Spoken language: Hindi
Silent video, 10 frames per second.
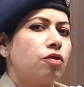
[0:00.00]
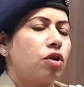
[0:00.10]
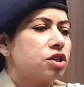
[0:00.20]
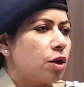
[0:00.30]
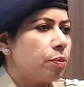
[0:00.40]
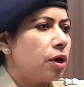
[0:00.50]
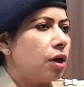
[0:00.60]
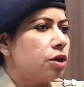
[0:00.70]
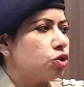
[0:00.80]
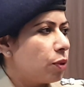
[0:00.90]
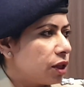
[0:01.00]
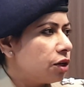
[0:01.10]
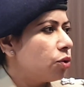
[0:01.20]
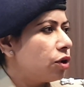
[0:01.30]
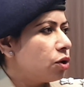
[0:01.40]
व्हाट्सएप पे जो
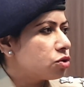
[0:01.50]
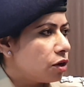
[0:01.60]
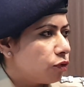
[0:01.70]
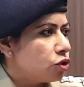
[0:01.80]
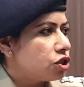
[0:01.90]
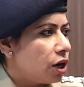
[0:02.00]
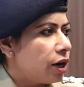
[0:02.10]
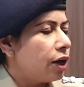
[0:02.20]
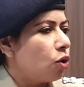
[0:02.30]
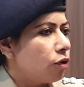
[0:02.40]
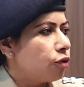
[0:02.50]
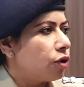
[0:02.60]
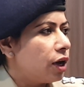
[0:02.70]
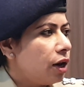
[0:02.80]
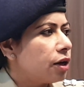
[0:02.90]
बातें हो रही हैं उसका फ़ोन चल रहा है ऑफ़ हो
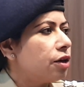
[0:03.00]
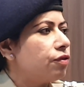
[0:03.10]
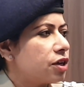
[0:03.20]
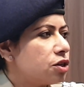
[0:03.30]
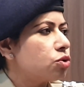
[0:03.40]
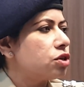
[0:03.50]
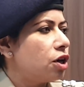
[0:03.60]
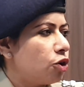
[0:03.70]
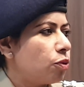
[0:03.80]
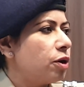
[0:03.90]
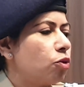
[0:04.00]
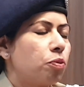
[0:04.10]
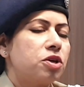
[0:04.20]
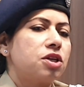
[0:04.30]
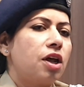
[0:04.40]
रहा है लेकिन वैसे उसने एरोप्लेन
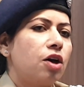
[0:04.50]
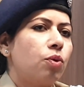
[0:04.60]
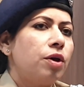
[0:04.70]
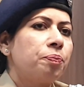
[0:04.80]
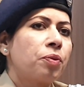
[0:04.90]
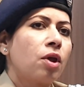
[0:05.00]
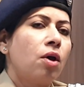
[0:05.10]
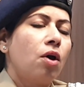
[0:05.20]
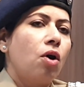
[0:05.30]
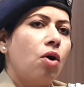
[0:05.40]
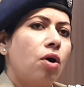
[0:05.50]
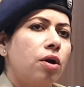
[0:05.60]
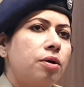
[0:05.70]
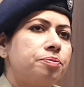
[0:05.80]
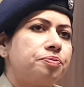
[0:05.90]
मोड पे चलाया हुआ है और